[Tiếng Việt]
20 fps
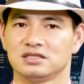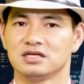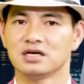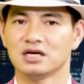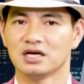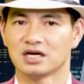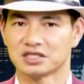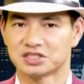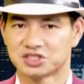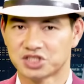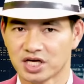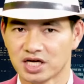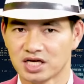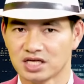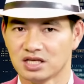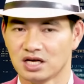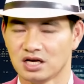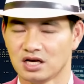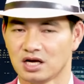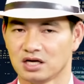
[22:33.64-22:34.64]
những lời
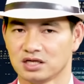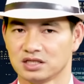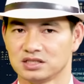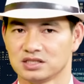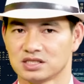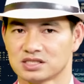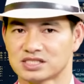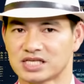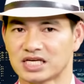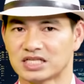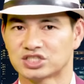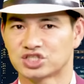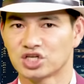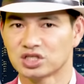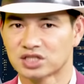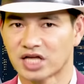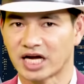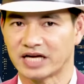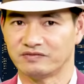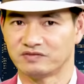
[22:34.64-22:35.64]
trên lời nhận xét
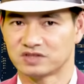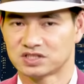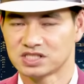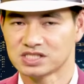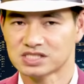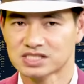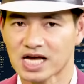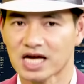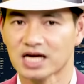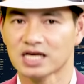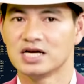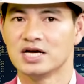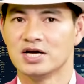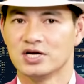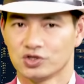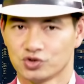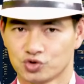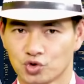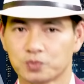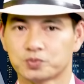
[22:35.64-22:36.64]
chân thành và chính xác
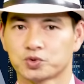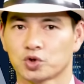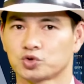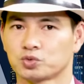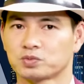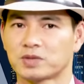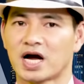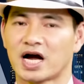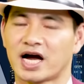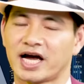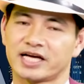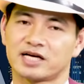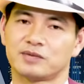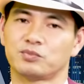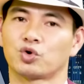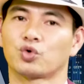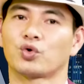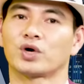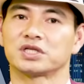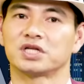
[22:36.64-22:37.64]
giúp cho chúng ta ngày
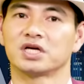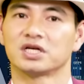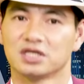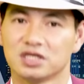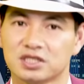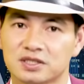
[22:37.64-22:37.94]
càng một hoàn thiện